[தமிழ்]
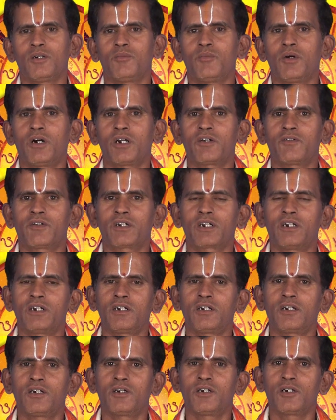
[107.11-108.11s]
மாணவர்கள்
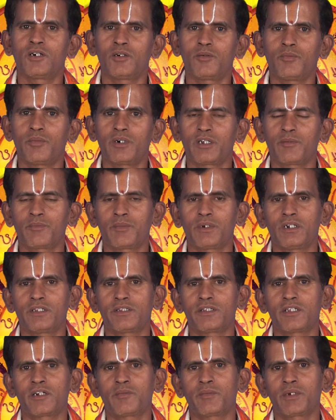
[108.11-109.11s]
படிப்பில்
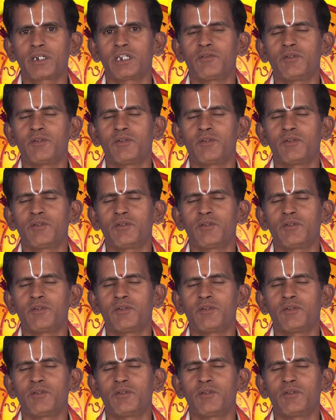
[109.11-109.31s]
திறமைகளை